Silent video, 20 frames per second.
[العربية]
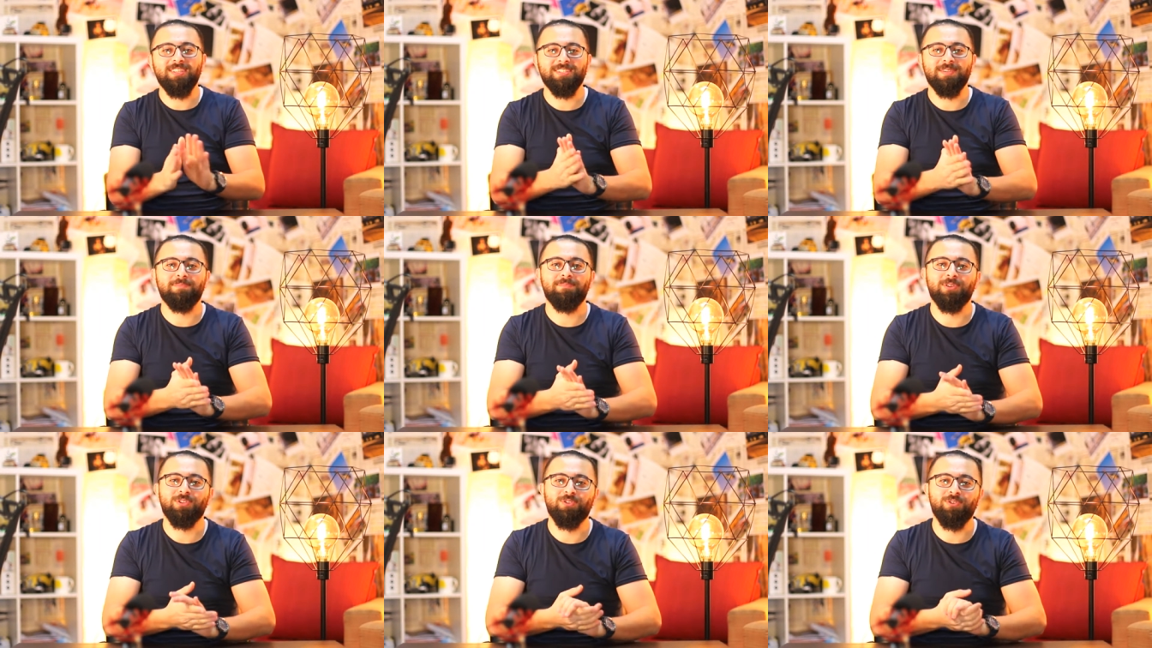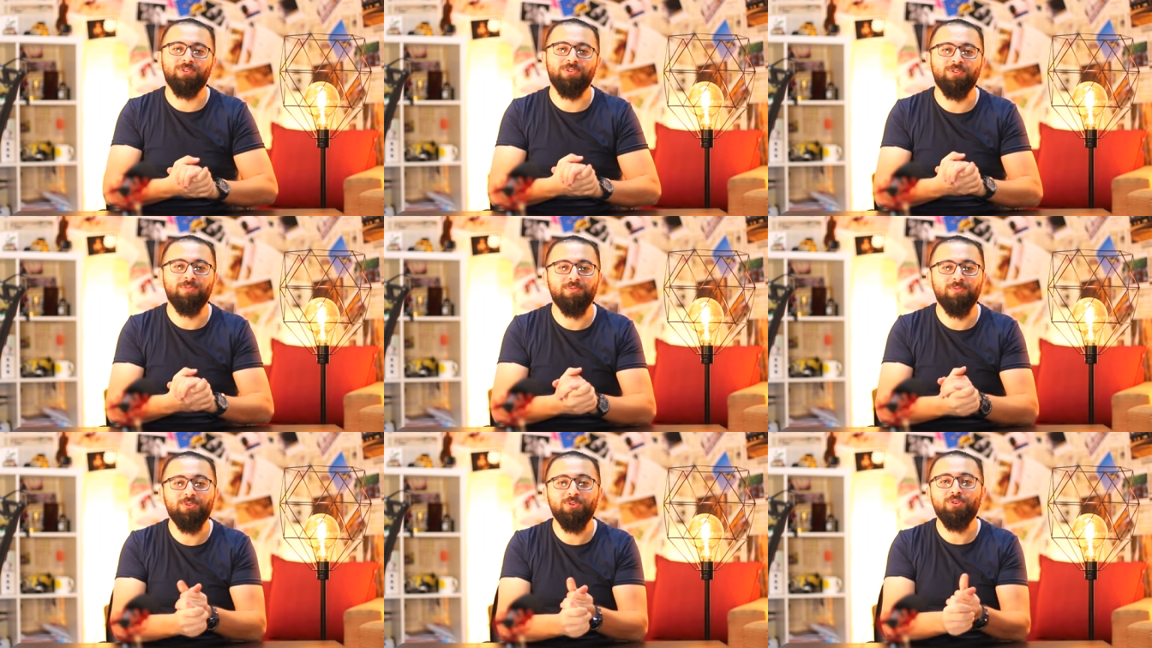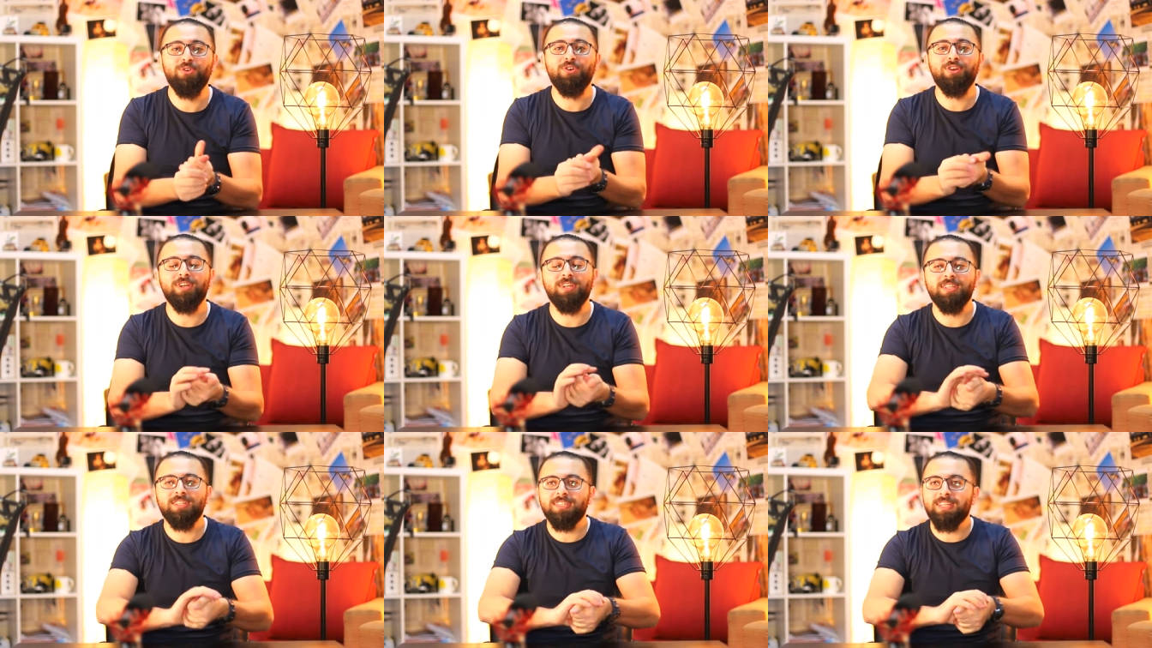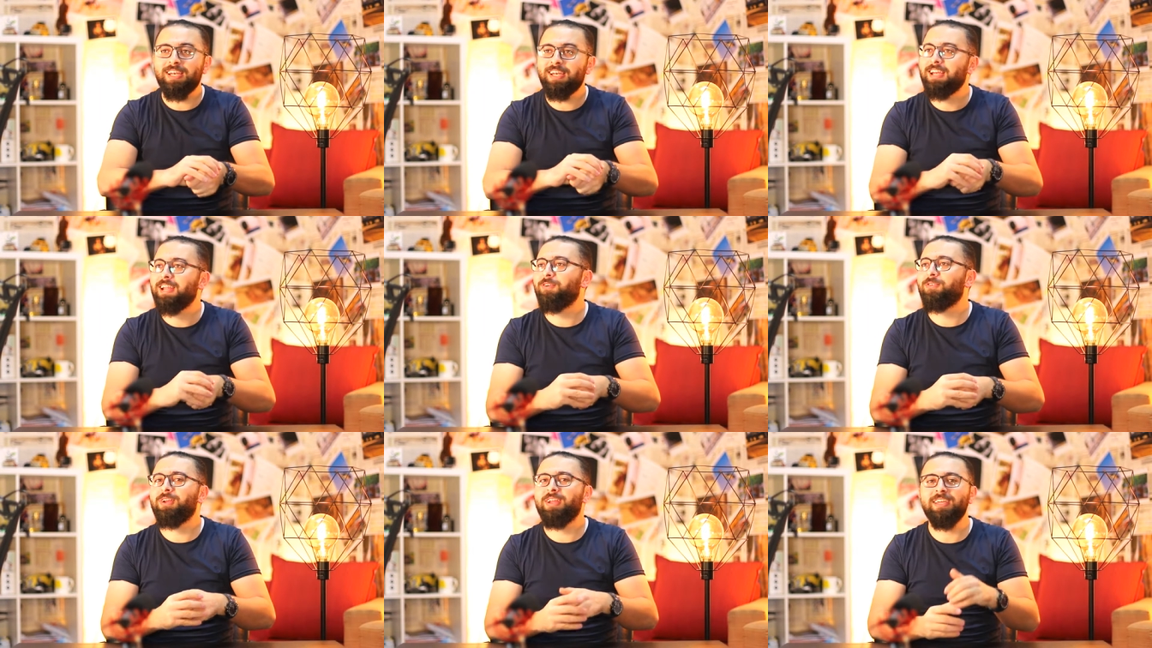ظبطوا الامور
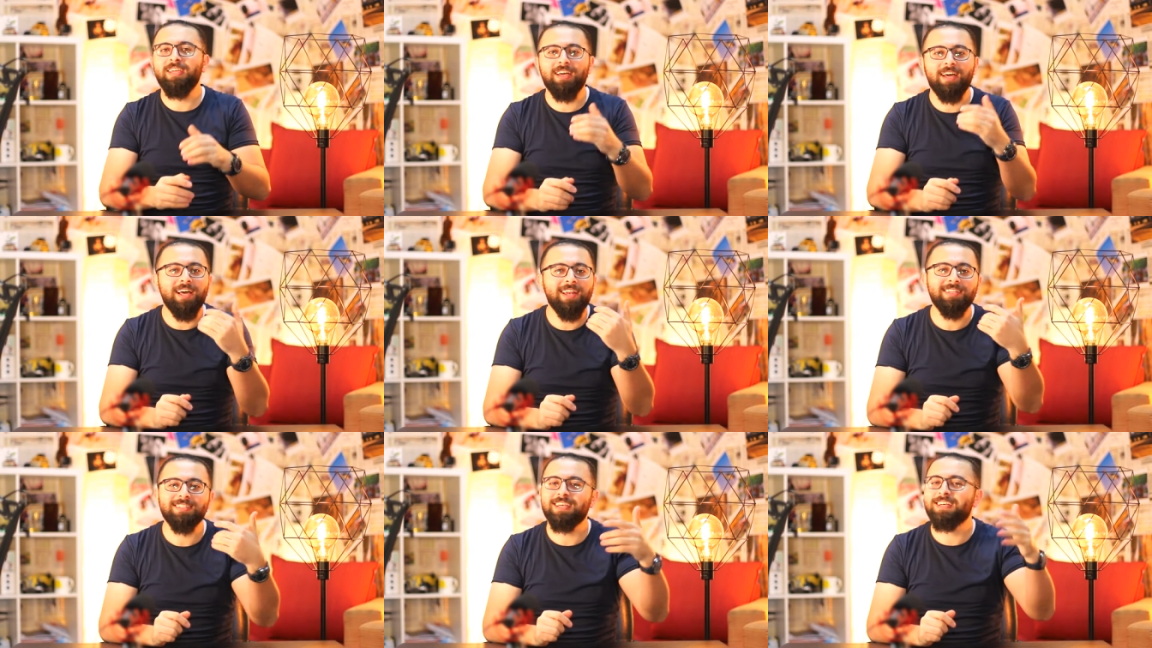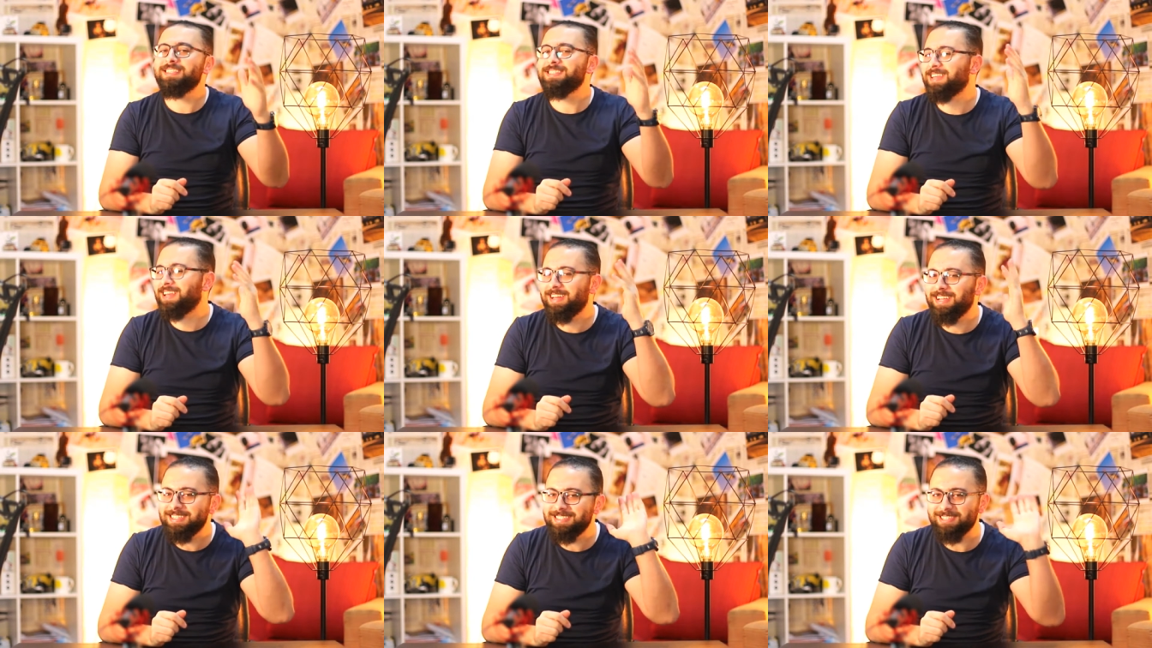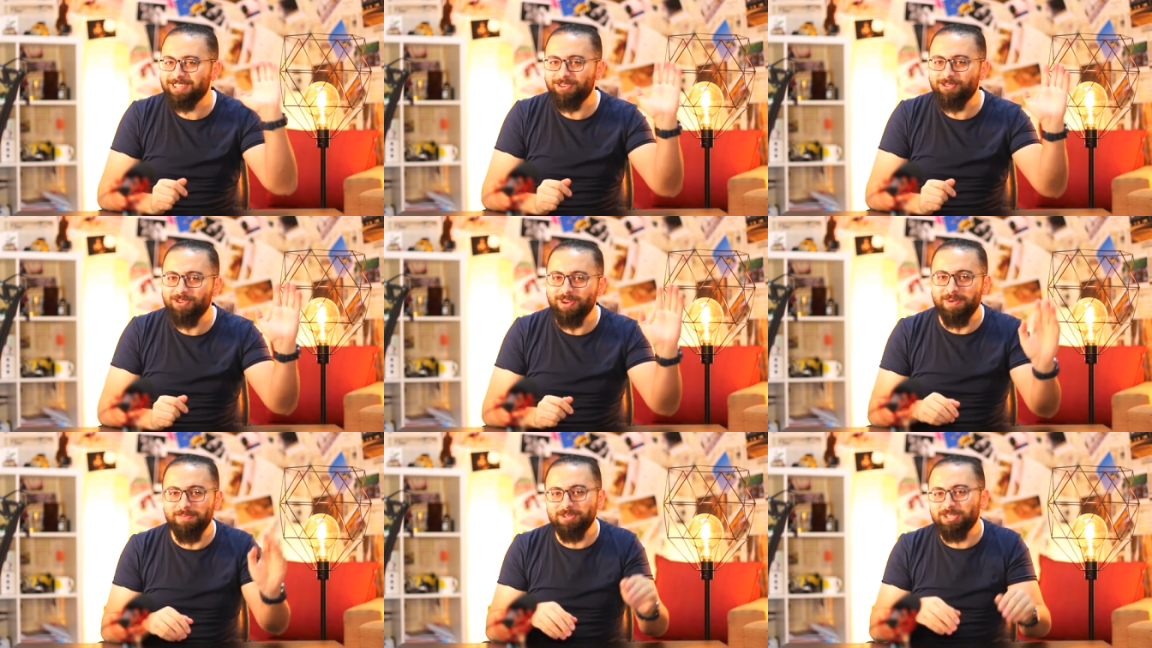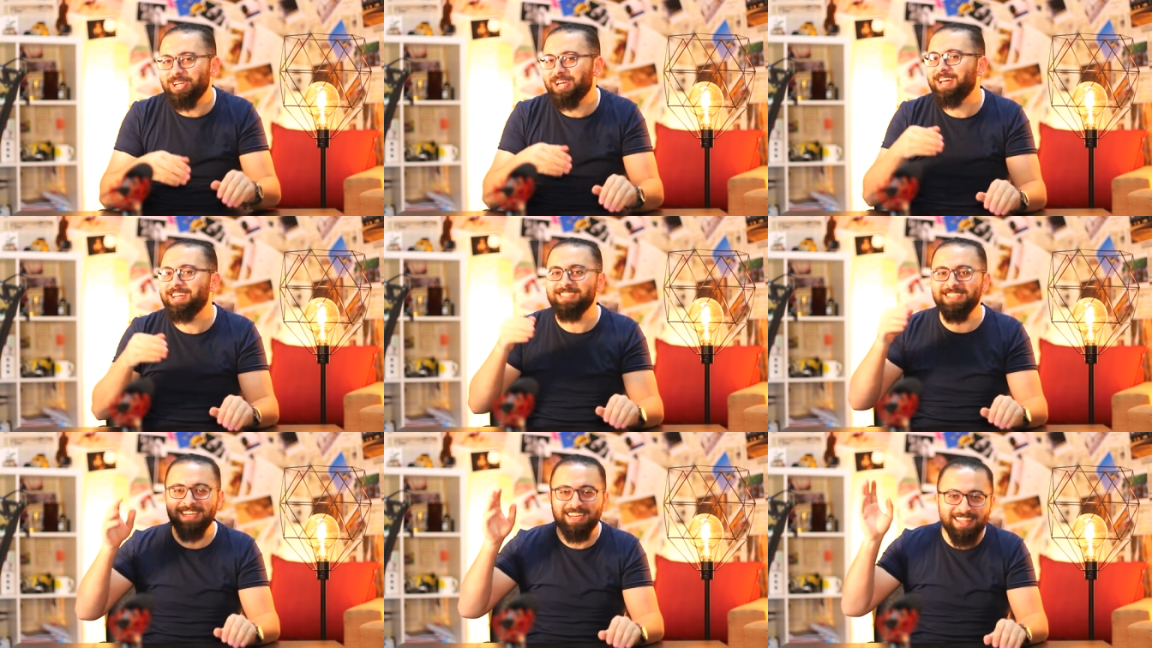اطلعوا اللي هي خالصه اصلا الحصه الاولى مش
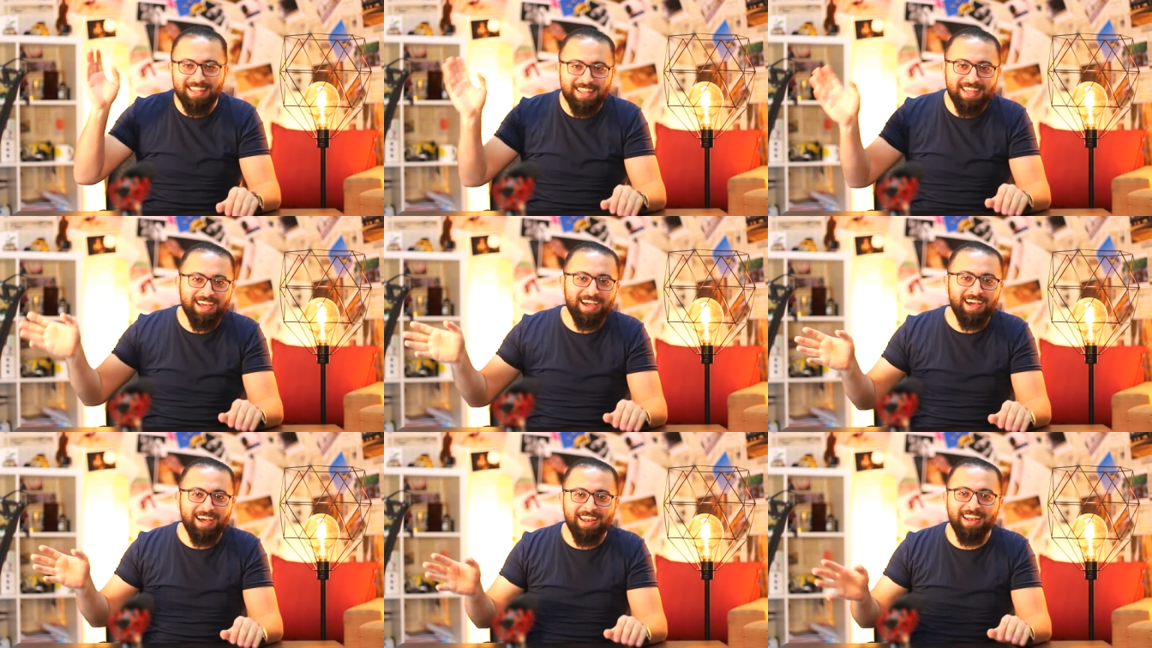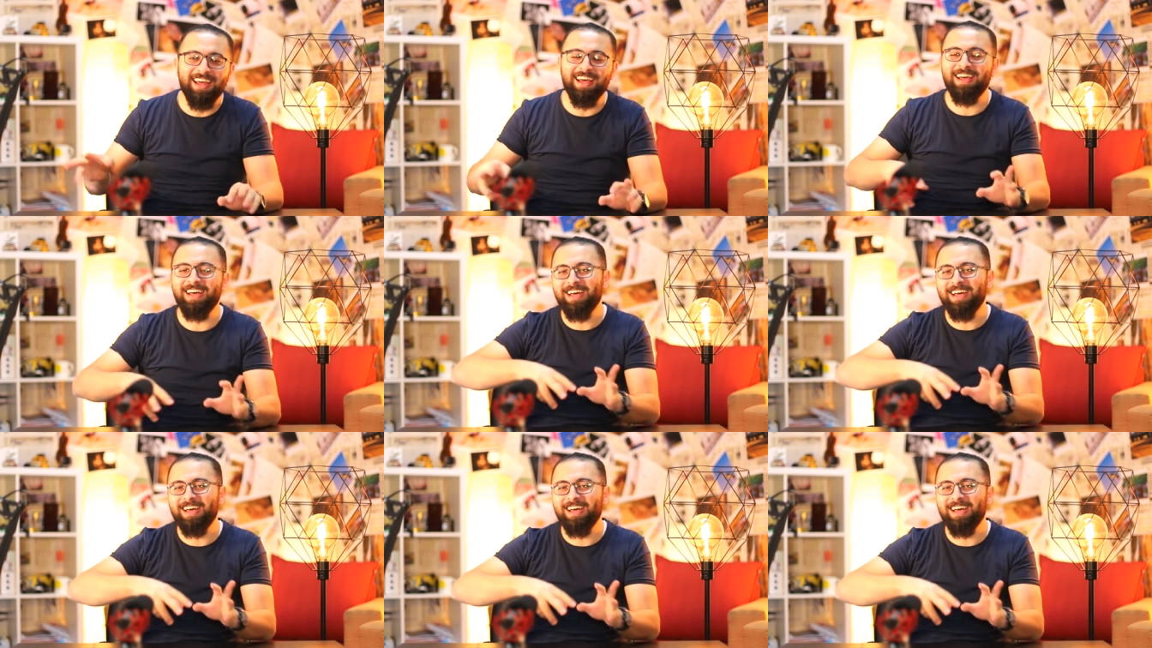خالصه الاذاعه لا